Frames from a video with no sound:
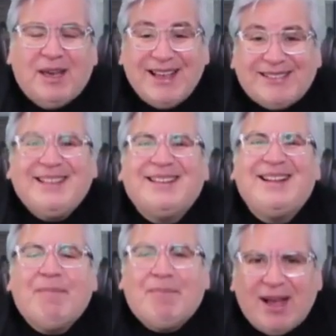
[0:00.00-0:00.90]
Esa
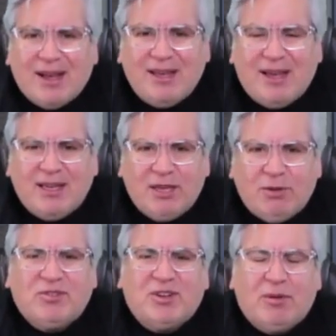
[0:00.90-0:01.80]
es la magia y
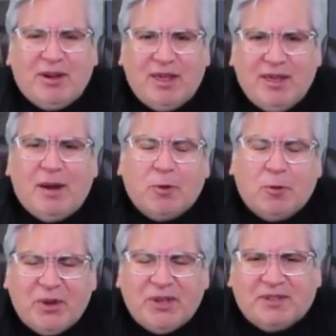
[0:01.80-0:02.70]
nuestra verdadera
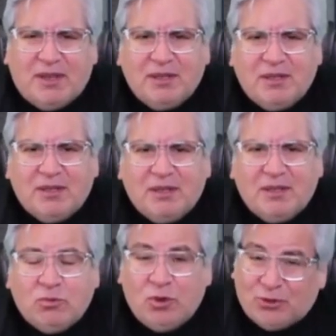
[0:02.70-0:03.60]
propuesta,
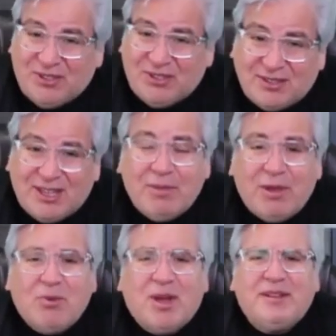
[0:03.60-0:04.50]
nuestro
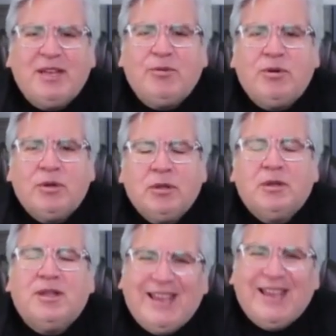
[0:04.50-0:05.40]
sistema educativo
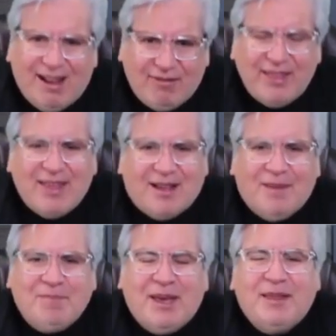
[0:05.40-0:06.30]
y la vida
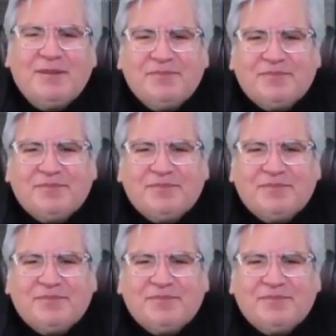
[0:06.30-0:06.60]
cambiada.